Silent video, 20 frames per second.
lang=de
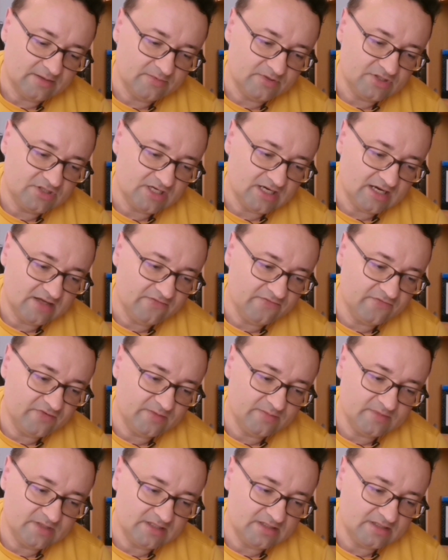Dann habe ich hier
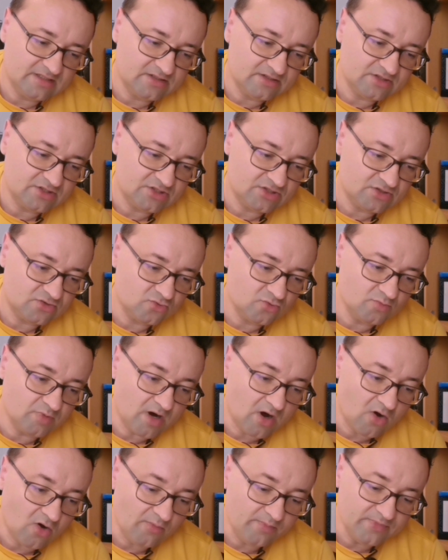einen Film, den ich
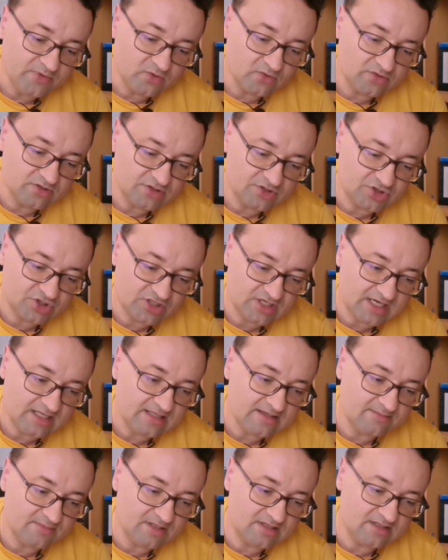überhaupt noch nicht
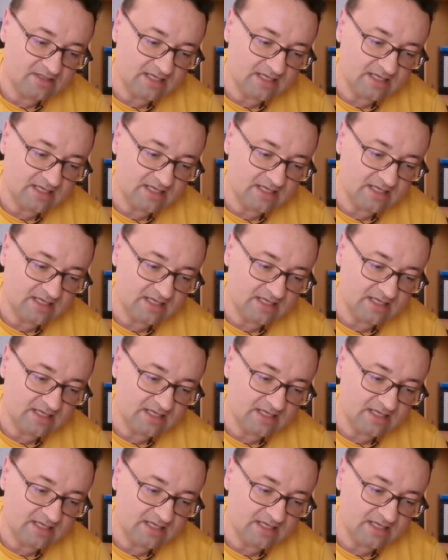kenne,